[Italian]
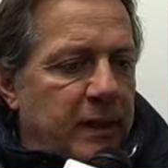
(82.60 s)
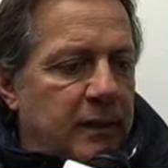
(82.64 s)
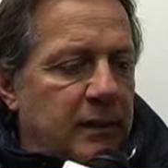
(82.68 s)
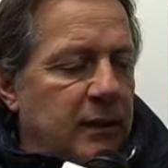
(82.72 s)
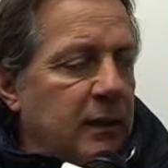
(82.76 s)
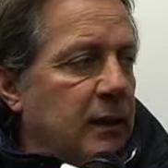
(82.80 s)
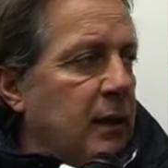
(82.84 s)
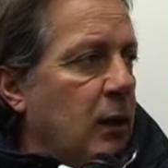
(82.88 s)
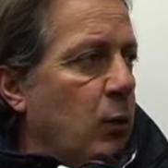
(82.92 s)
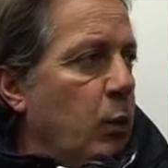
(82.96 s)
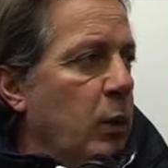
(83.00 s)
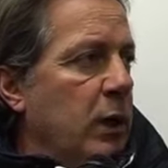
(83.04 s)

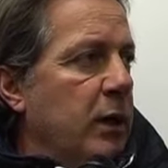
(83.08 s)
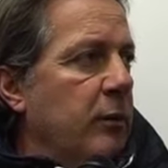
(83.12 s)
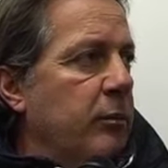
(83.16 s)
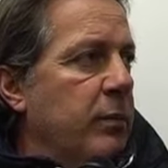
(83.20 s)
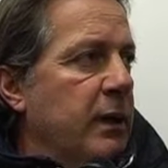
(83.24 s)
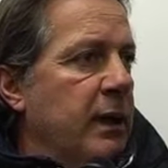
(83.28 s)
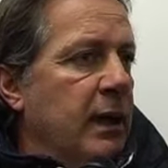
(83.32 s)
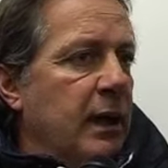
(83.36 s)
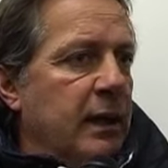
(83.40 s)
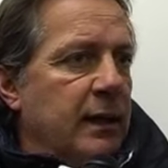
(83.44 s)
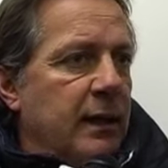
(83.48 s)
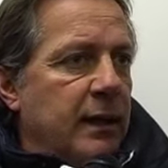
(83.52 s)
partita
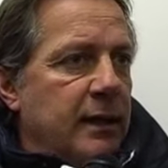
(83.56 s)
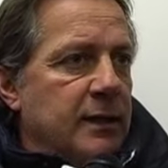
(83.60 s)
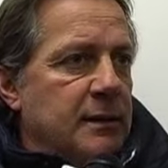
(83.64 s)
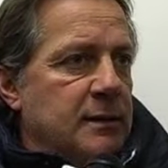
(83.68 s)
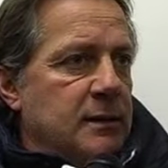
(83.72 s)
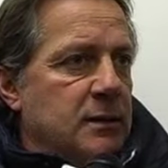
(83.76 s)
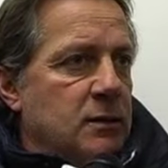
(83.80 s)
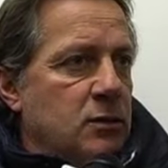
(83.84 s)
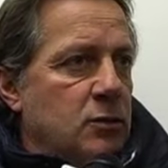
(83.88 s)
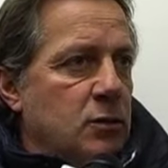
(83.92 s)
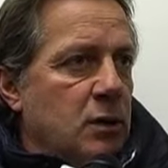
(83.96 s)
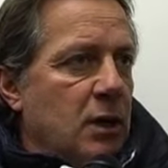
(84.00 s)
equilibrata che
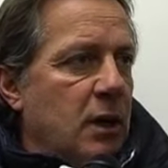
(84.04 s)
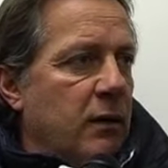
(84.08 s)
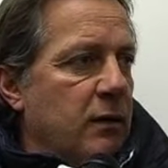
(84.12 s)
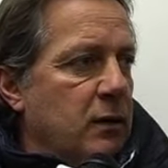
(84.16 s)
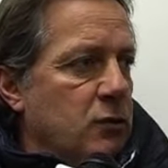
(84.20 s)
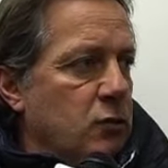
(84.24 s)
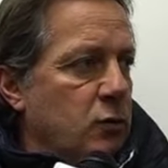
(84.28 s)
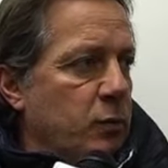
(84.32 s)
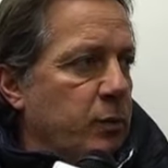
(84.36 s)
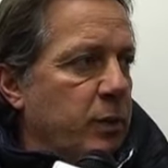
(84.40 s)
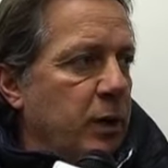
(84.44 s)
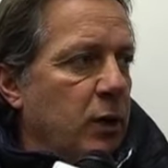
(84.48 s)
si giocava
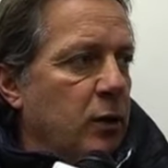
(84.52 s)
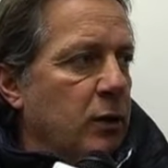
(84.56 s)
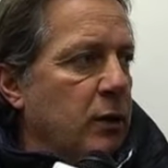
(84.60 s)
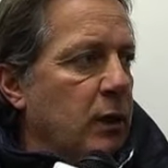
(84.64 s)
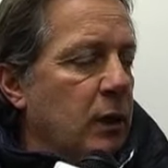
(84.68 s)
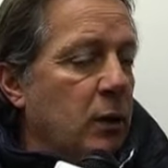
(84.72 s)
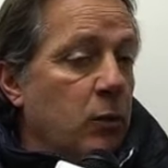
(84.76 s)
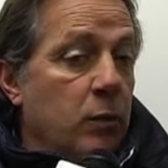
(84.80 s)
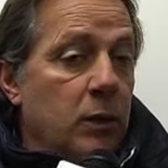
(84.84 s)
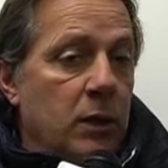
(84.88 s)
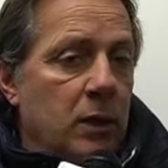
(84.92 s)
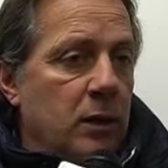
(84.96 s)
sul piano
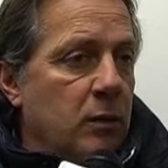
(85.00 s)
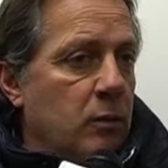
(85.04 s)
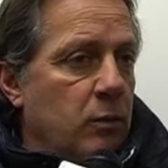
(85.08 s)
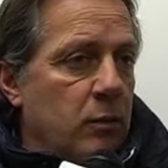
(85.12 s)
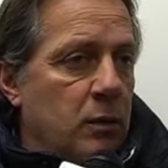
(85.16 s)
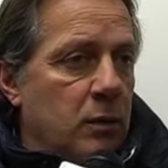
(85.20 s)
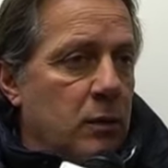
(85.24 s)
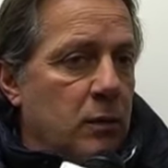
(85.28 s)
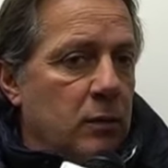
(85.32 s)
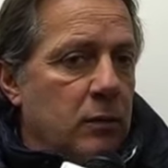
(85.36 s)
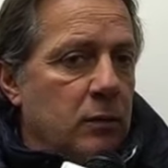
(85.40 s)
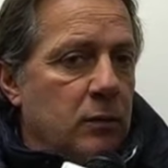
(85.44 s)

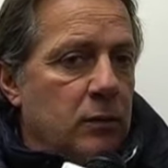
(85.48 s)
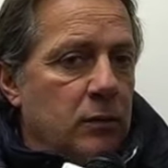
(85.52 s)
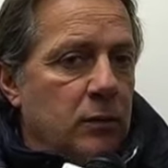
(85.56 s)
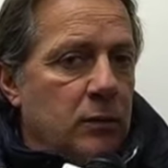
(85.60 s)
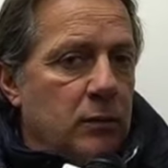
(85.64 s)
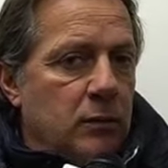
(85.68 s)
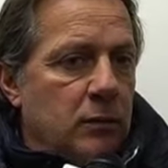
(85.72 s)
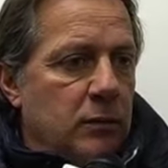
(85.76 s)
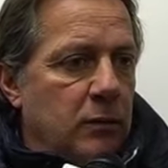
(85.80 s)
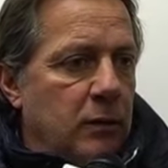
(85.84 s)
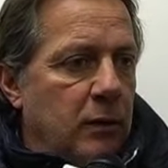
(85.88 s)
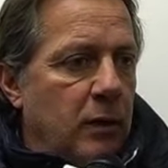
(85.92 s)

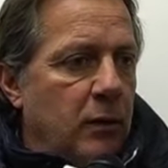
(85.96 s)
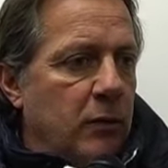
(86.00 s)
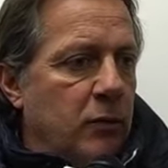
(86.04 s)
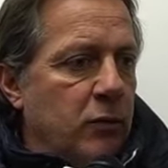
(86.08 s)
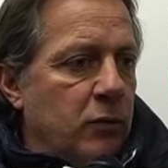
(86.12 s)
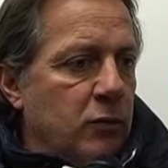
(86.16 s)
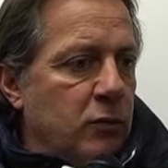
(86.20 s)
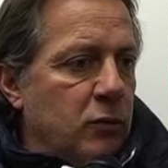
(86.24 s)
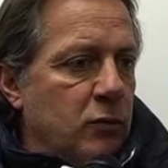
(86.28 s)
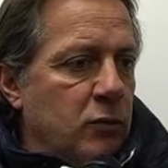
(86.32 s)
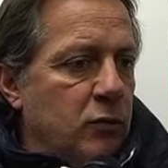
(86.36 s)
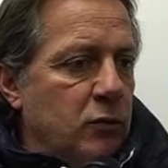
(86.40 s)
dell'equilibrio,